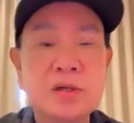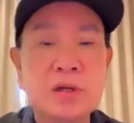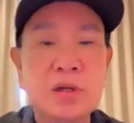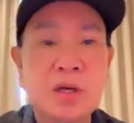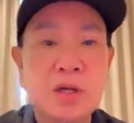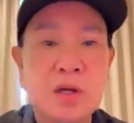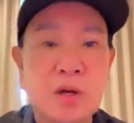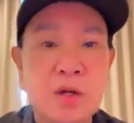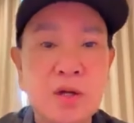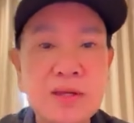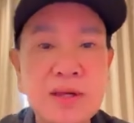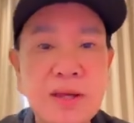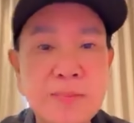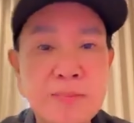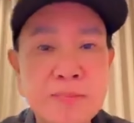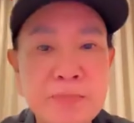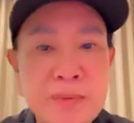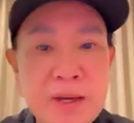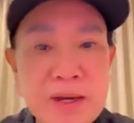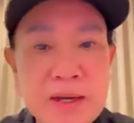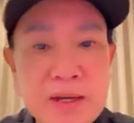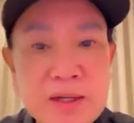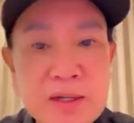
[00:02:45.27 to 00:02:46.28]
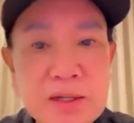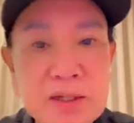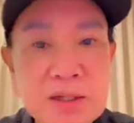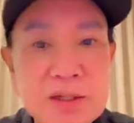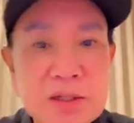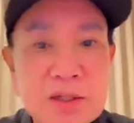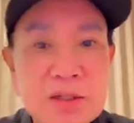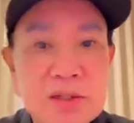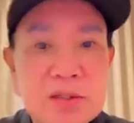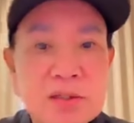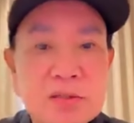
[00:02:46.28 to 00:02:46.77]
uh, hỏi thăm
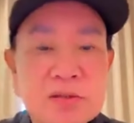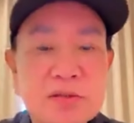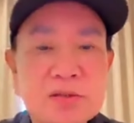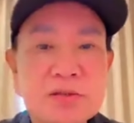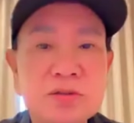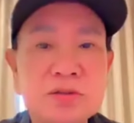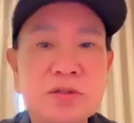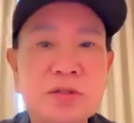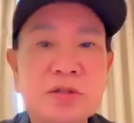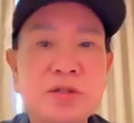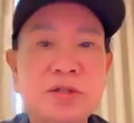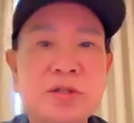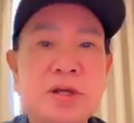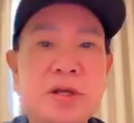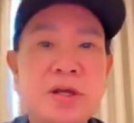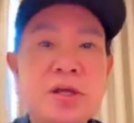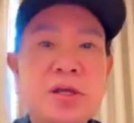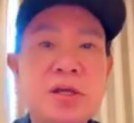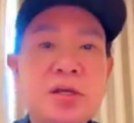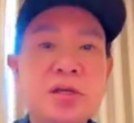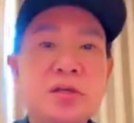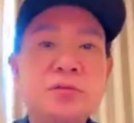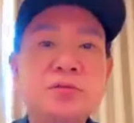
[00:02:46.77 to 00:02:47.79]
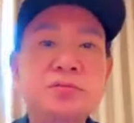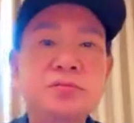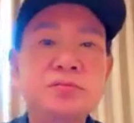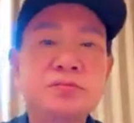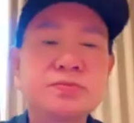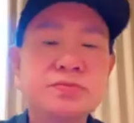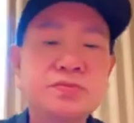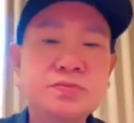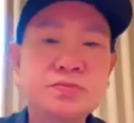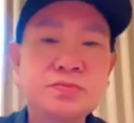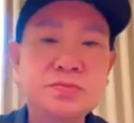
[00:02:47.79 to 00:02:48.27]
má rồi cái
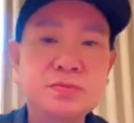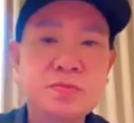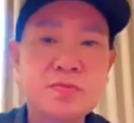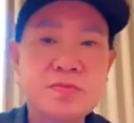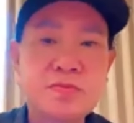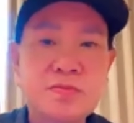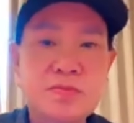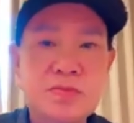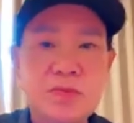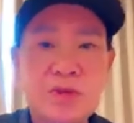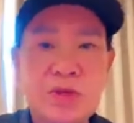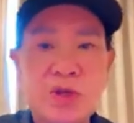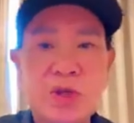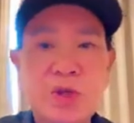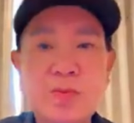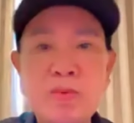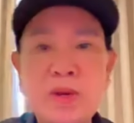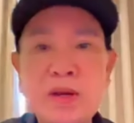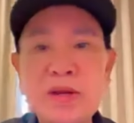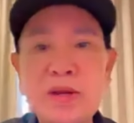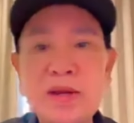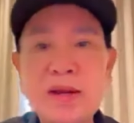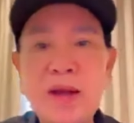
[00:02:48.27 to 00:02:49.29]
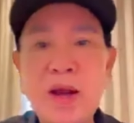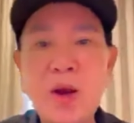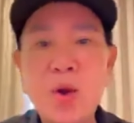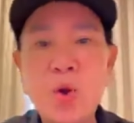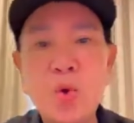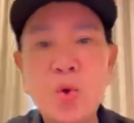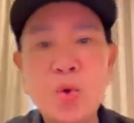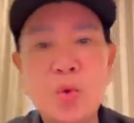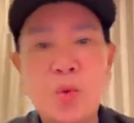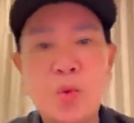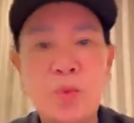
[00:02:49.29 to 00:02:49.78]
uh, kêu má đi
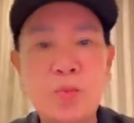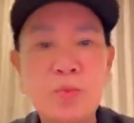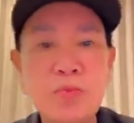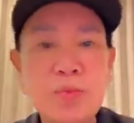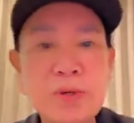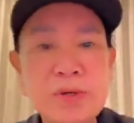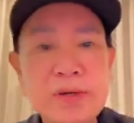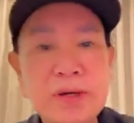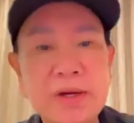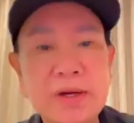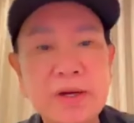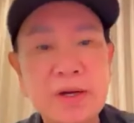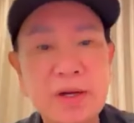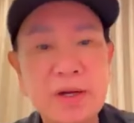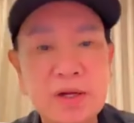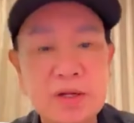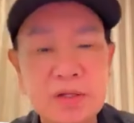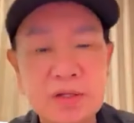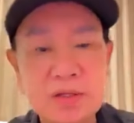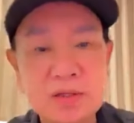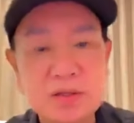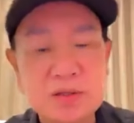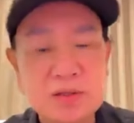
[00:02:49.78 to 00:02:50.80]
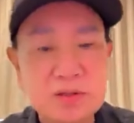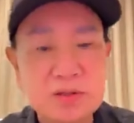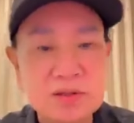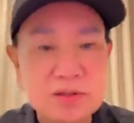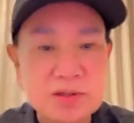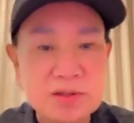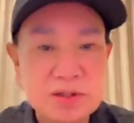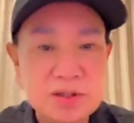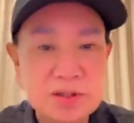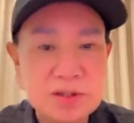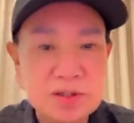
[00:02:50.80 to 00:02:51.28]
đâu cũng
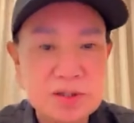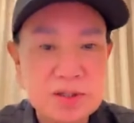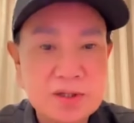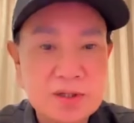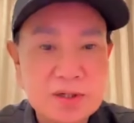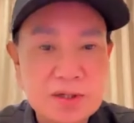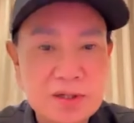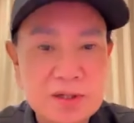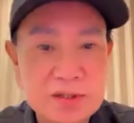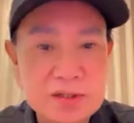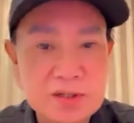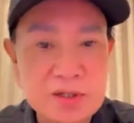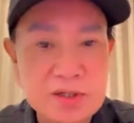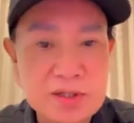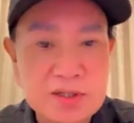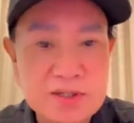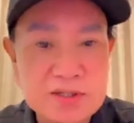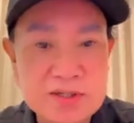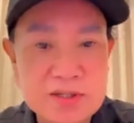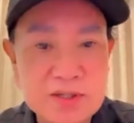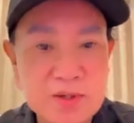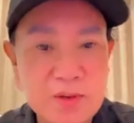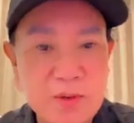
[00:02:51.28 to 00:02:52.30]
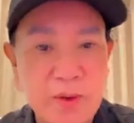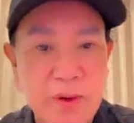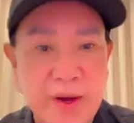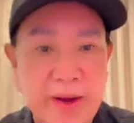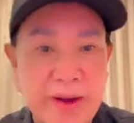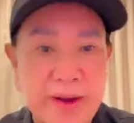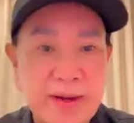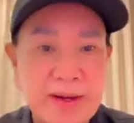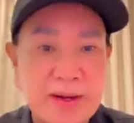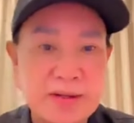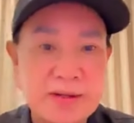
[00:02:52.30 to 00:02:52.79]
uh, con giữ gìn sức
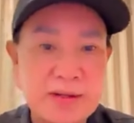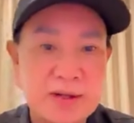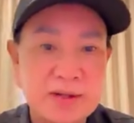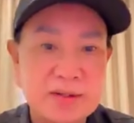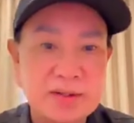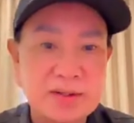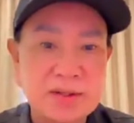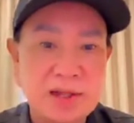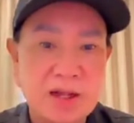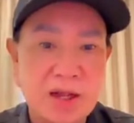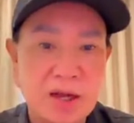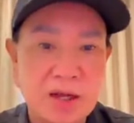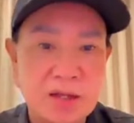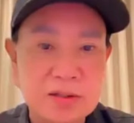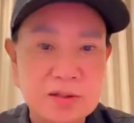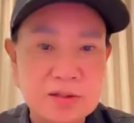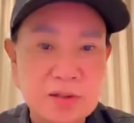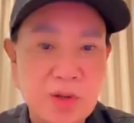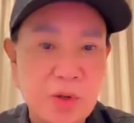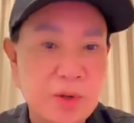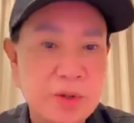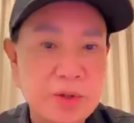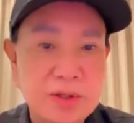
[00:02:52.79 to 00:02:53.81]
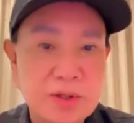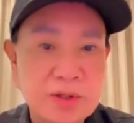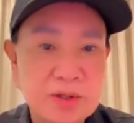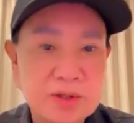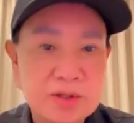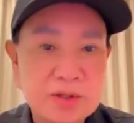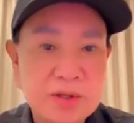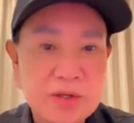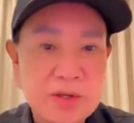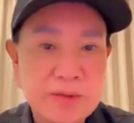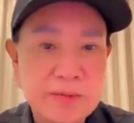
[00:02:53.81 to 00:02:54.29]
khỏe con cẩn thận thôi
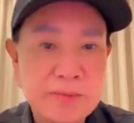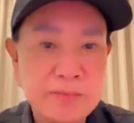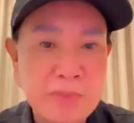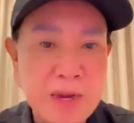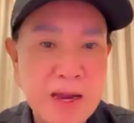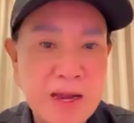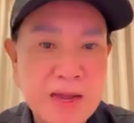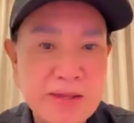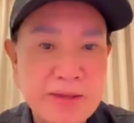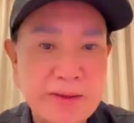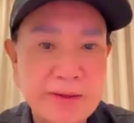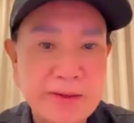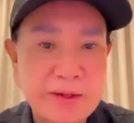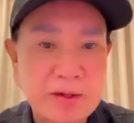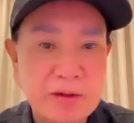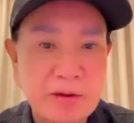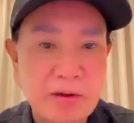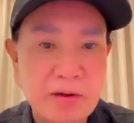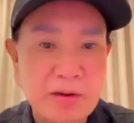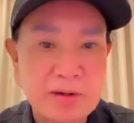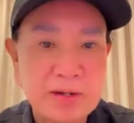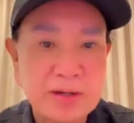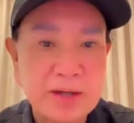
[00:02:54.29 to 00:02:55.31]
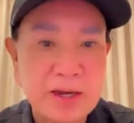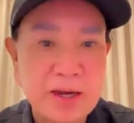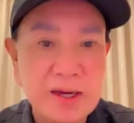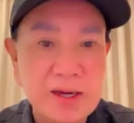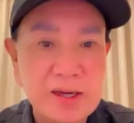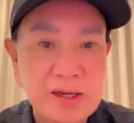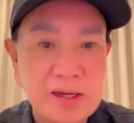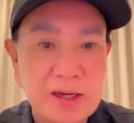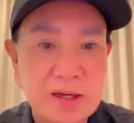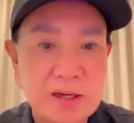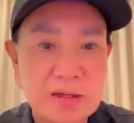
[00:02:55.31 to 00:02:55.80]
má chỉ có một
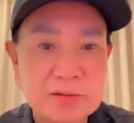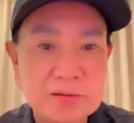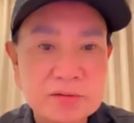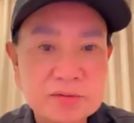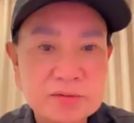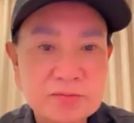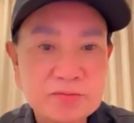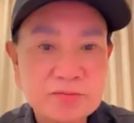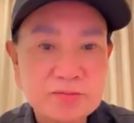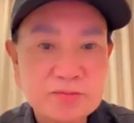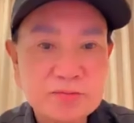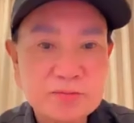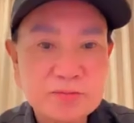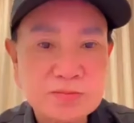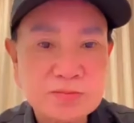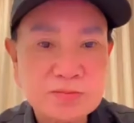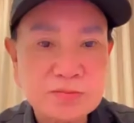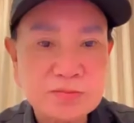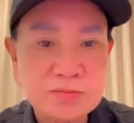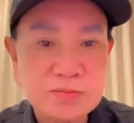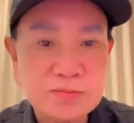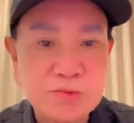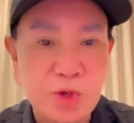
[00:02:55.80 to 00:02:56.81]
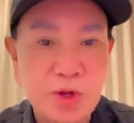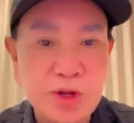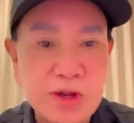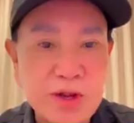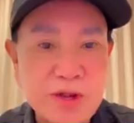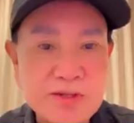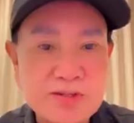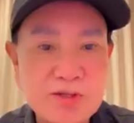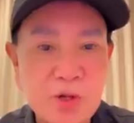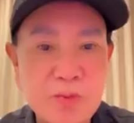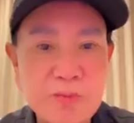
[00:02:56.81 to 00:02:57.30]
cái là
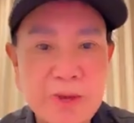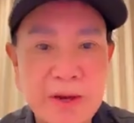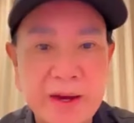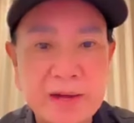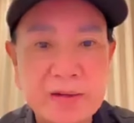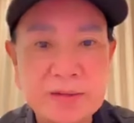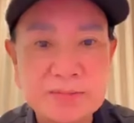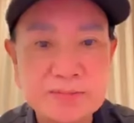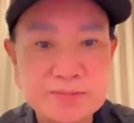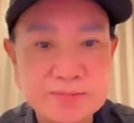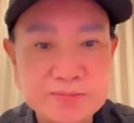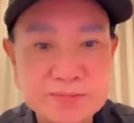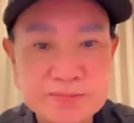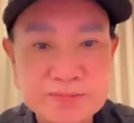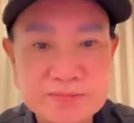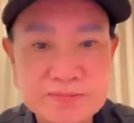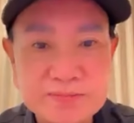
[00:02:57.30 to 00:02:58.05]
tùy đến số mạng